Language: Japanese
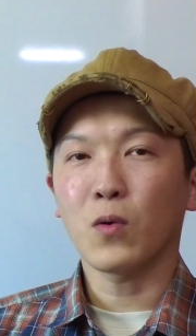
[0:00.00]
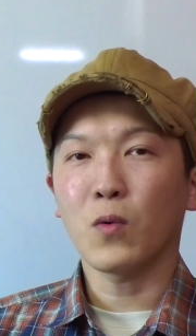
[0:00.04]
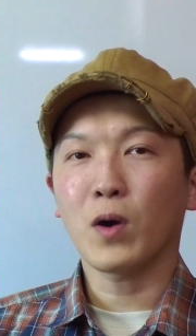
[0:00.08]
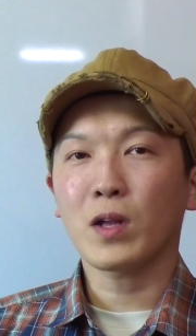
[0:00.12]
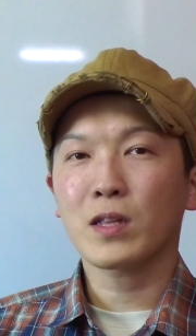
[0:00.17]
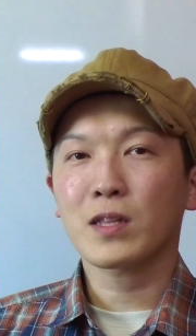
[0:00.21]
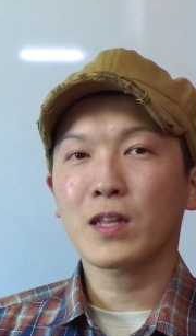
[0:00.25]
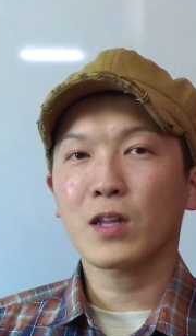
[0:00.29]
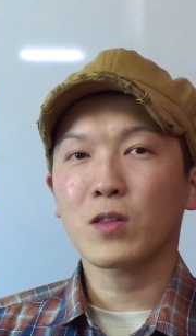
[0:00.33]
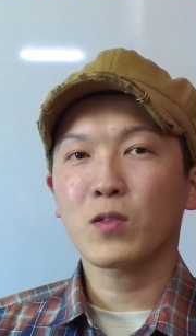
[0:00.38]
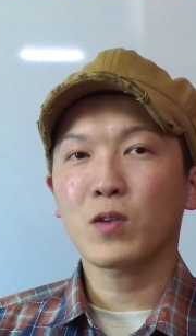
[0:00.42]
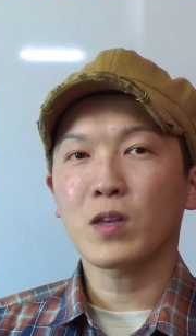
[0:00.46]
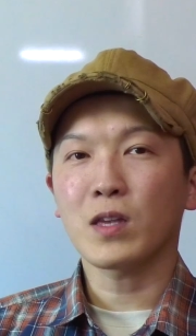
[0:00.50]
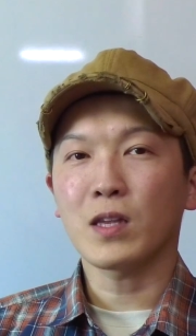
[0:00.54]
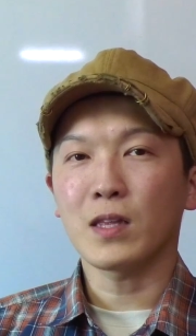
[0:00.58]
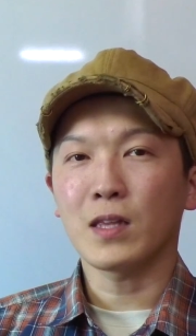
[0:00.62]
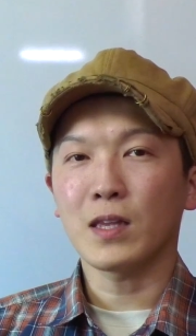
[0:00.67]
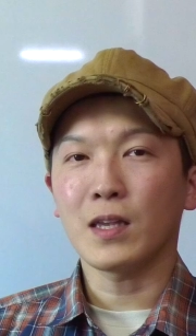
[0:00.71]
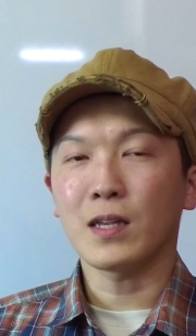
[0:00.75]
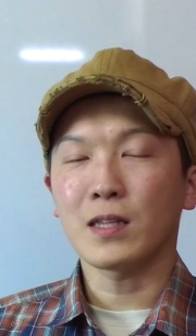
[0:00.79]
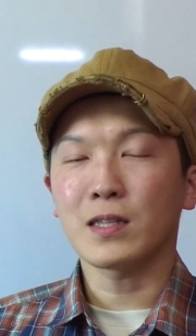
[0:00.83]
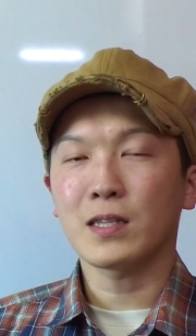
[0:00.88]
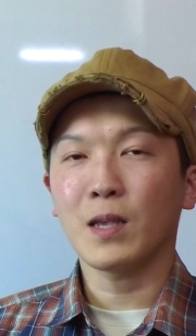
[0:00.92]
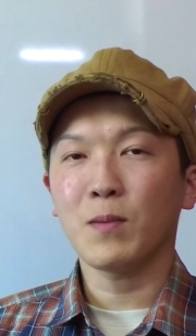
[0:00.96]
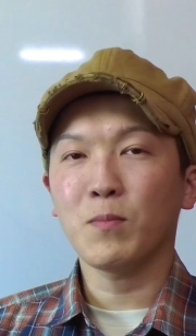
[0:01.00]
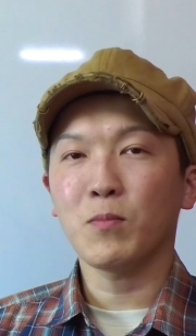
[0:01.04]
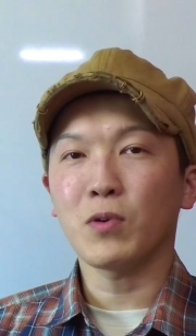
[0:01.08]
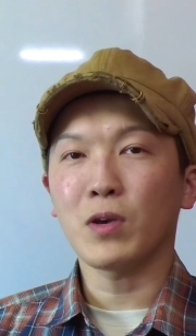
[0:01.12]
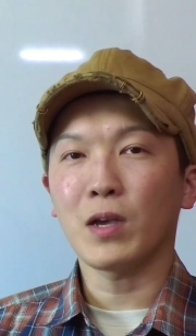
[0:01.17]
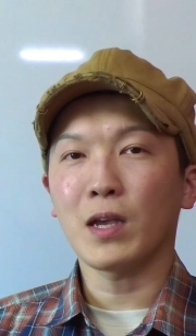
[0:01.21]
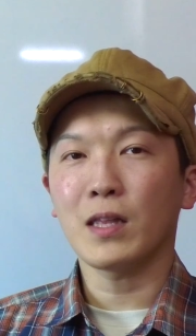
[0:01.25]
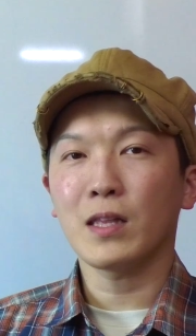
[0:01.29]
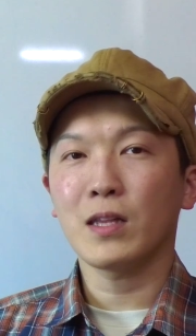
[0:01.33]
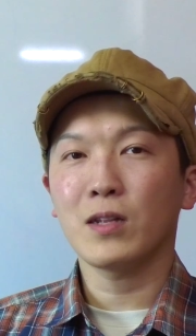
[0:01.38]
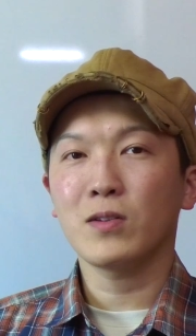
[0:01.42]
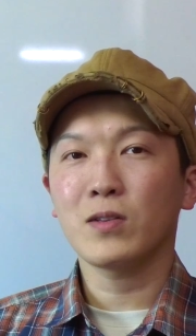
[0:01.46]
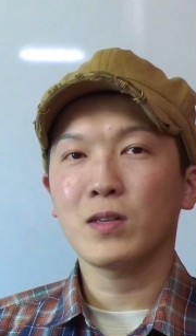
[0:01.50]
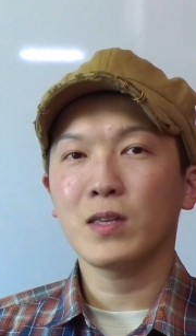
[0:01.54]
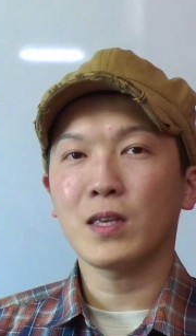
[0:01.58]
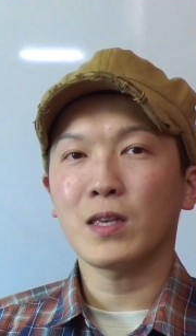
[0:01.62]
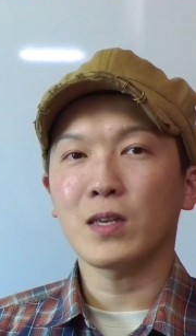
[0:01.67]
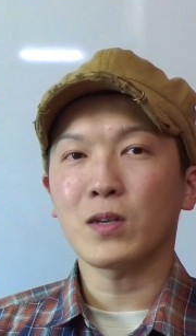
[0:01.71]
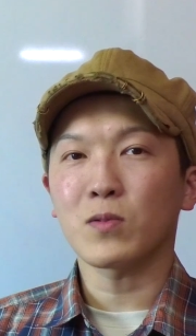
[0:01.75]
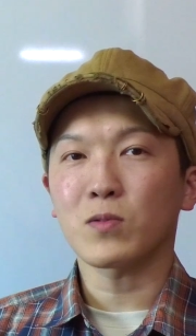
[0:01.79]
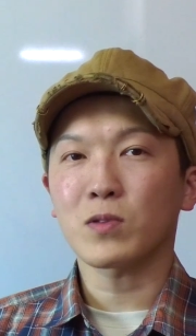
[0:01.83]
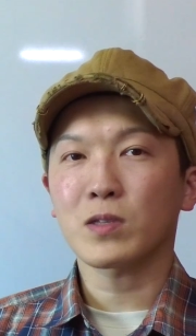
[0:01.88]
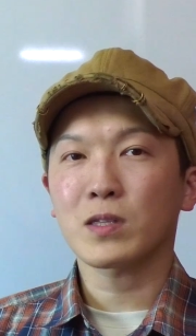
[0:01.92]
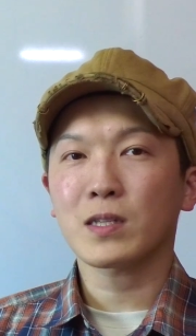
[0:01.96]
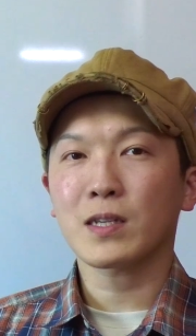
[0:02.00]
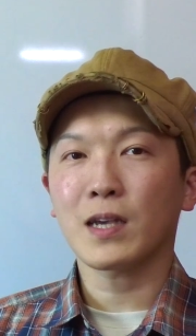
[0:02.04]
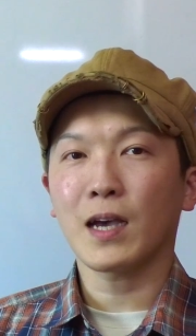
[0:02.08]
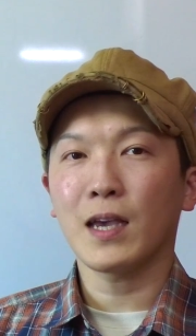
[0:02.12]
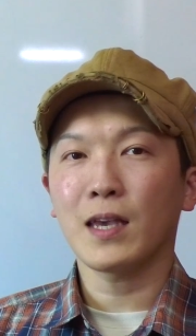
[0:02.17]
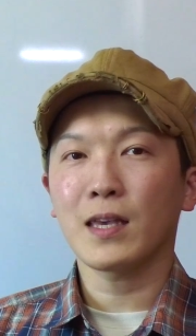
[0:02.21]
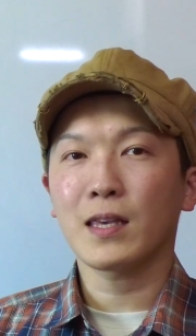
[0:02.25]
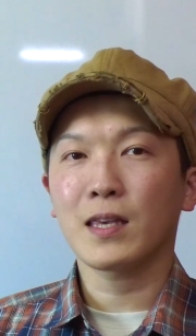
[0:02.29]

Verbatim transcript: 終わった時に全部エネルギーを使